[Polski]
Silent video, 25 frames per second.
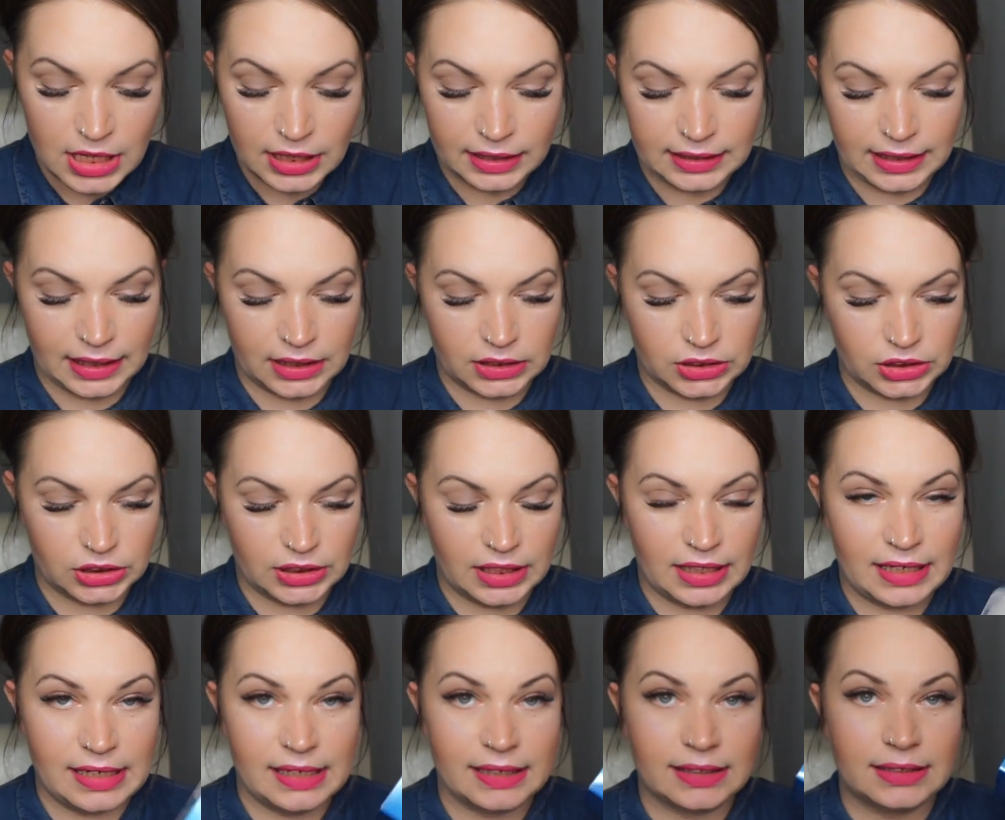
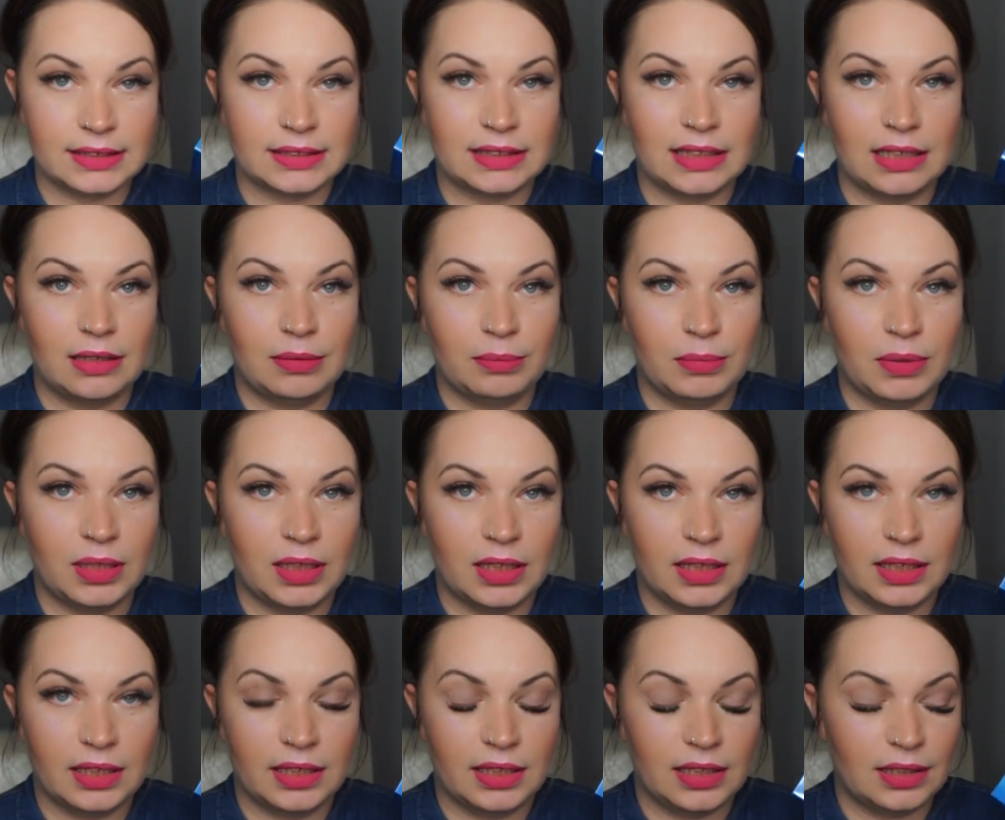także jestem
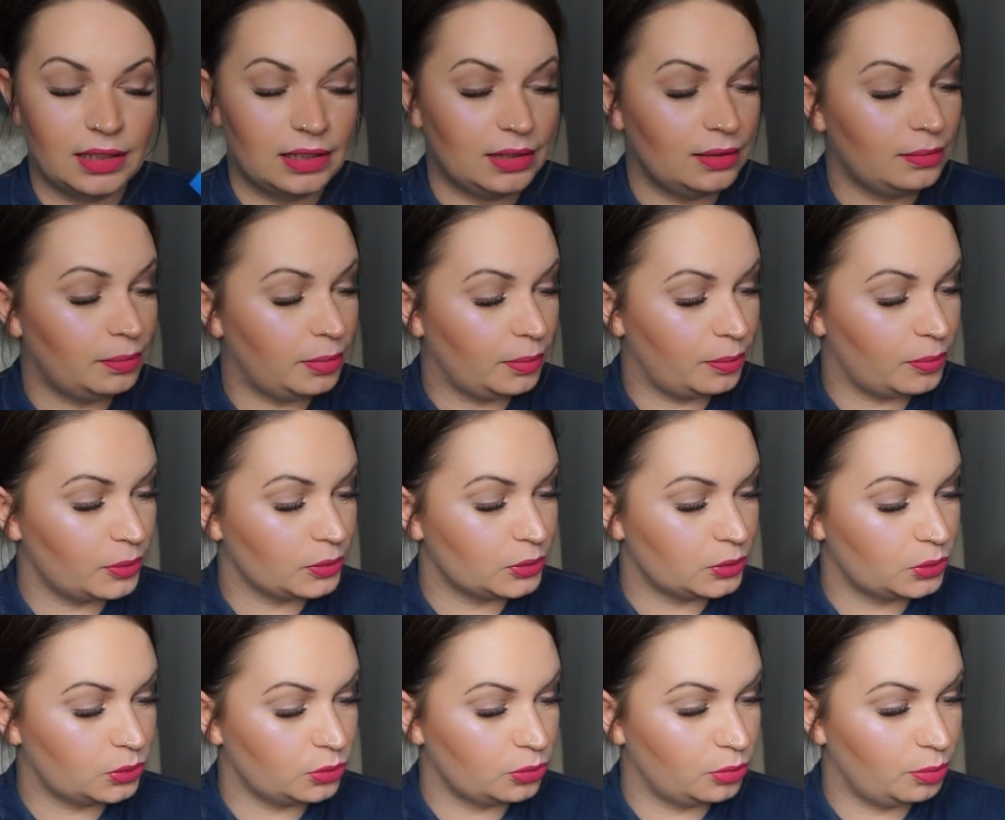e, po
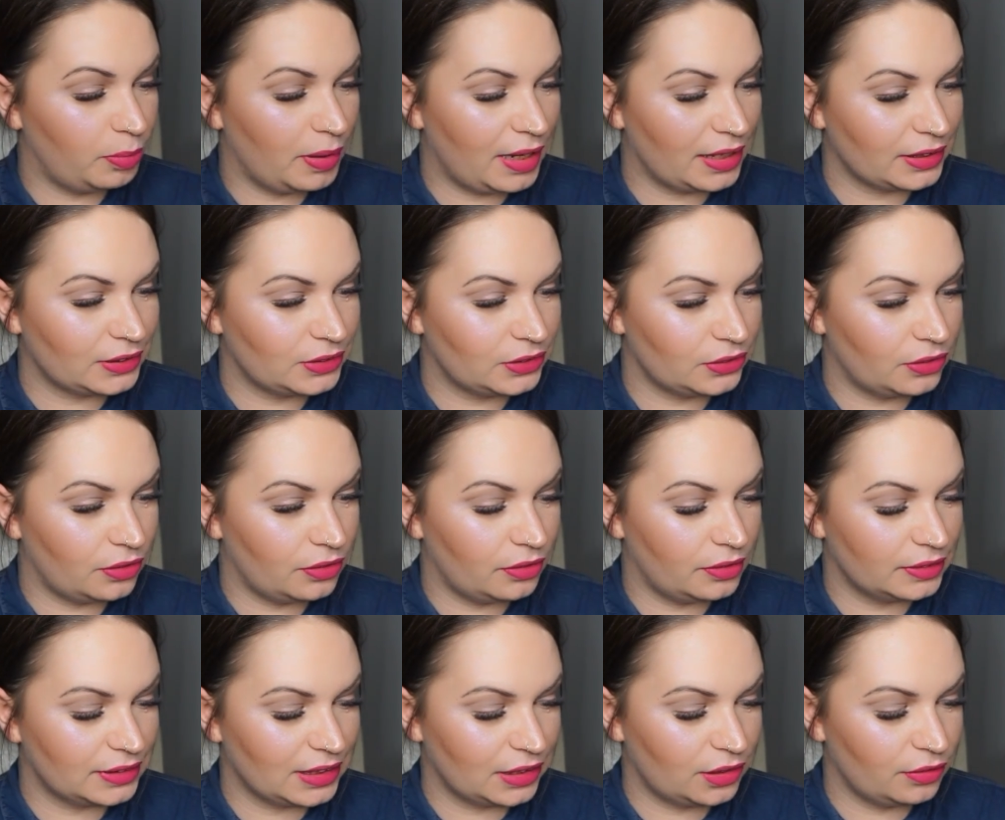prostu
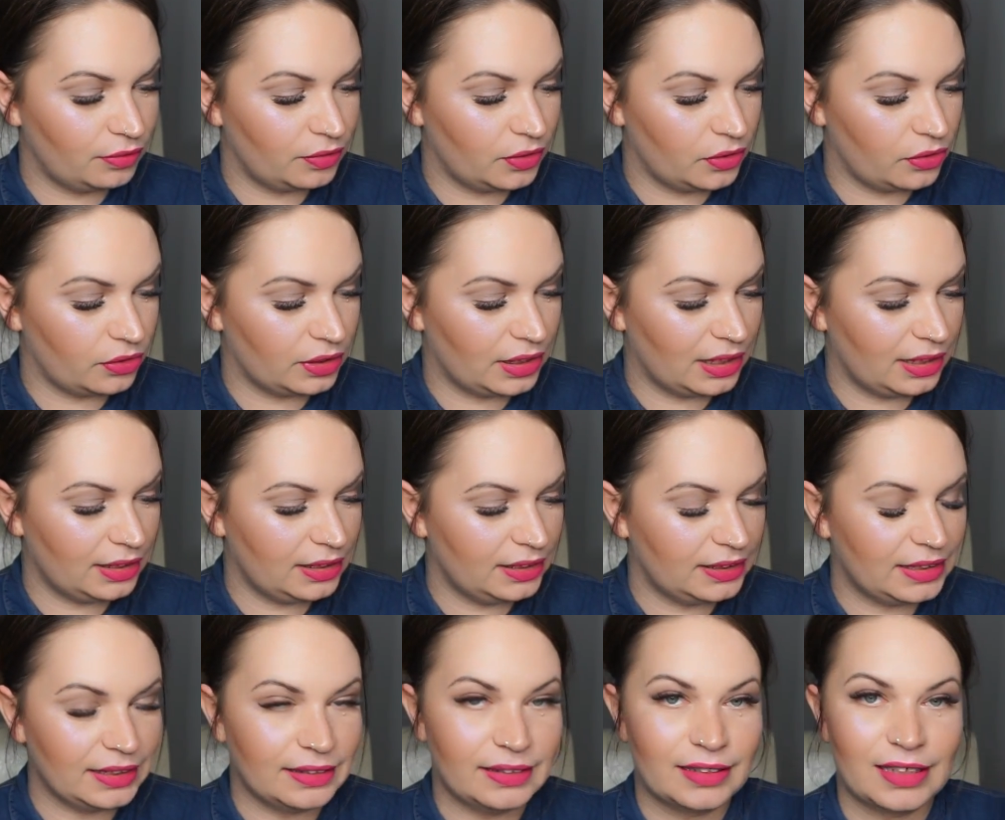bardzo zadowolona i
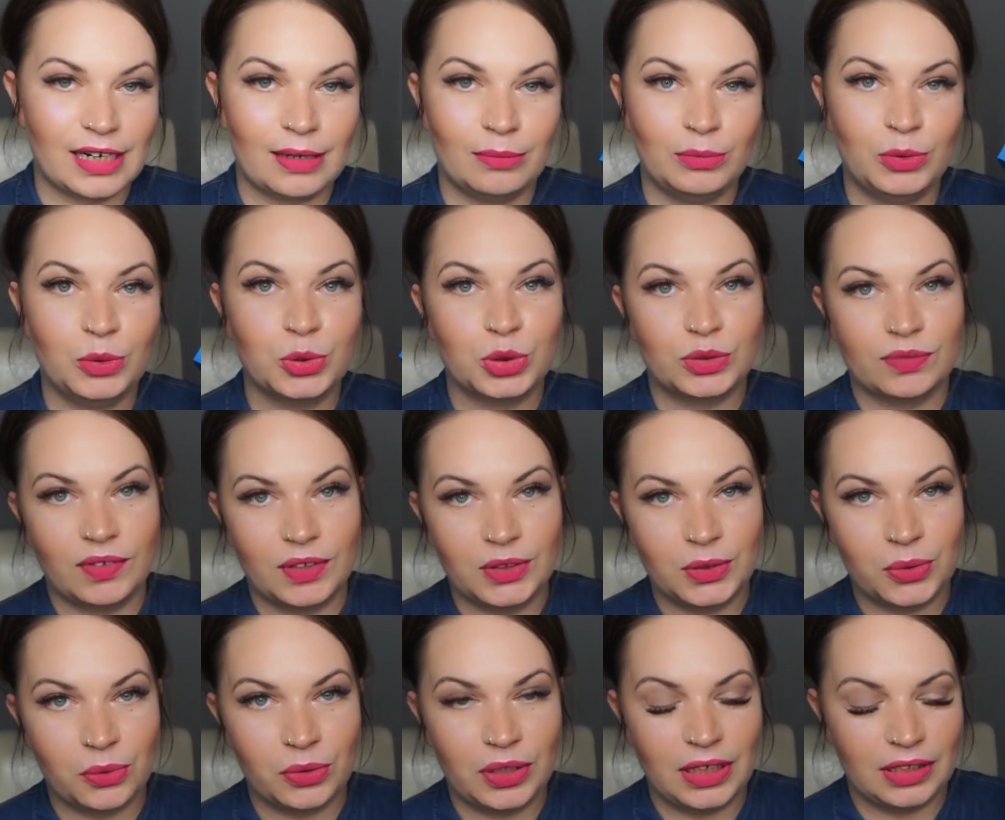ten krem już
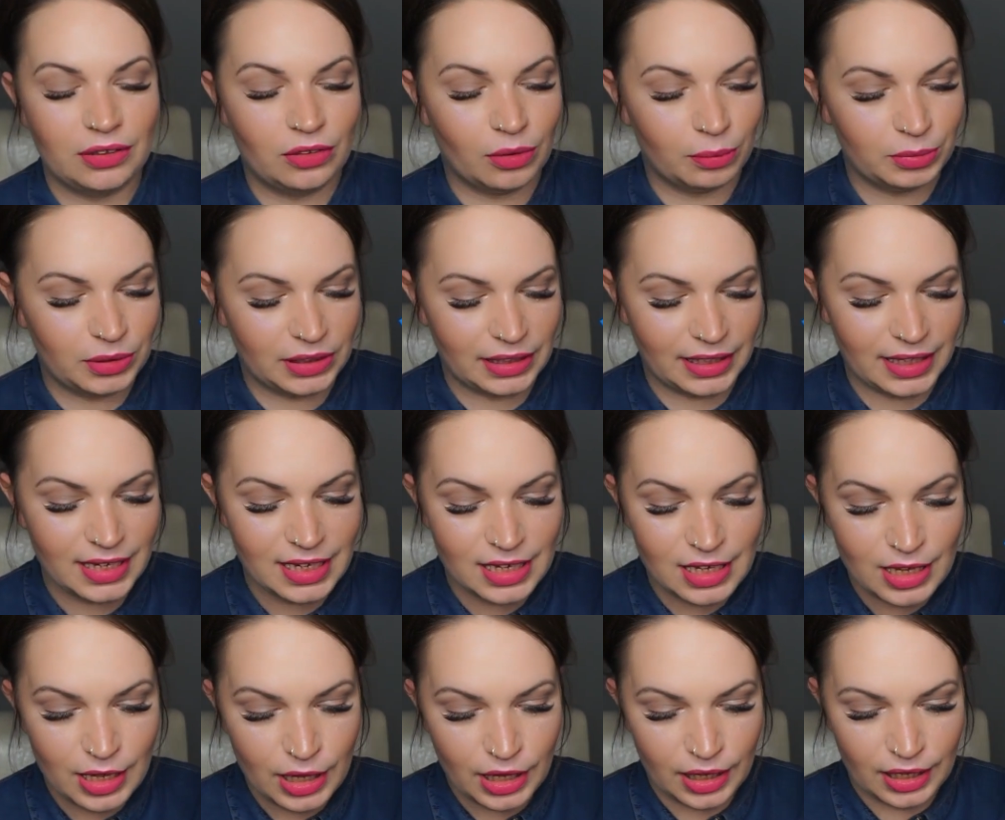wędruje do mnie
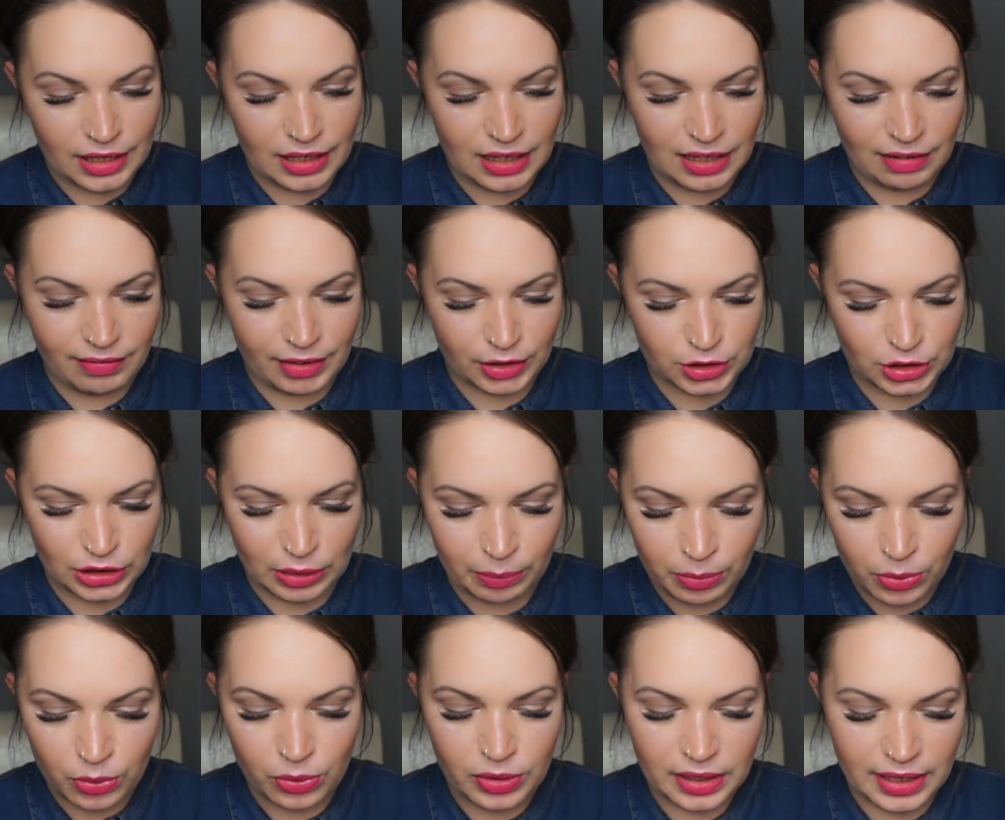e, właśnie na
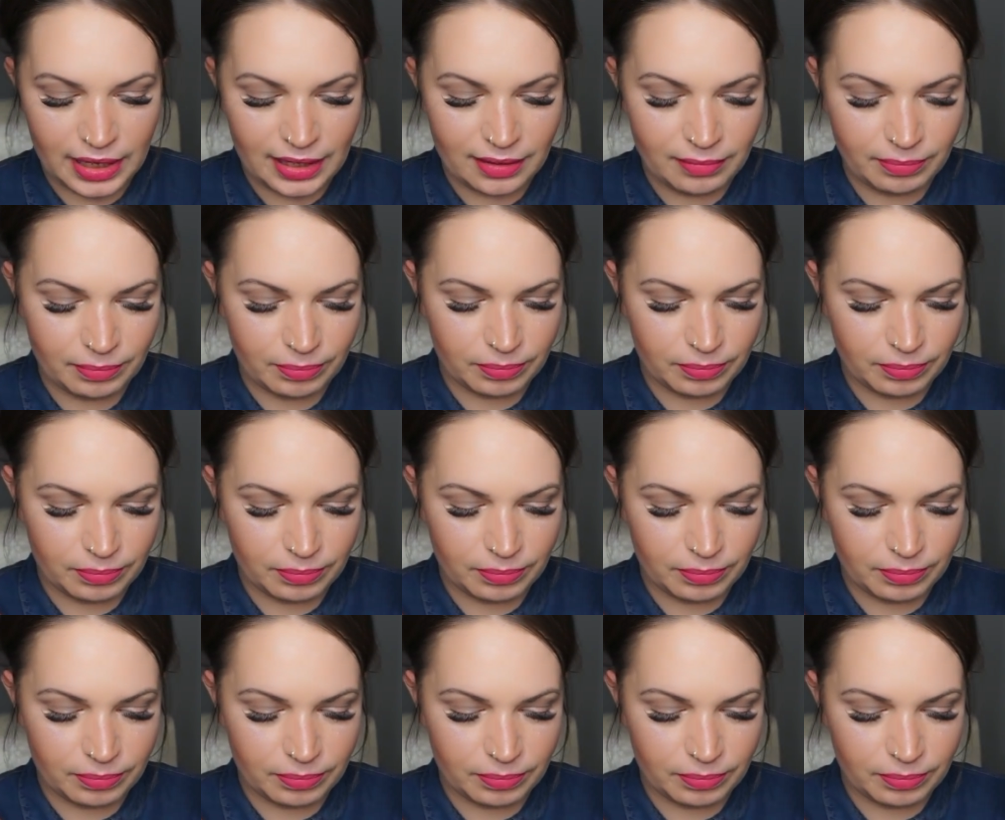półkę,